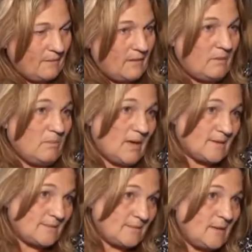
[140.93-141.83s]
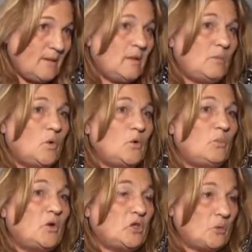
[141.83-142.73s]
Es más, voy
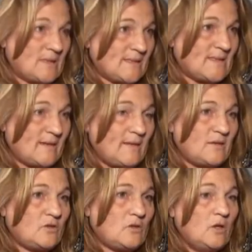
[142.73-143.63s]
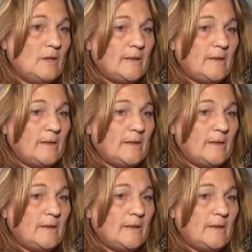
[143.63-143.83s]
un poquito más allá de esto.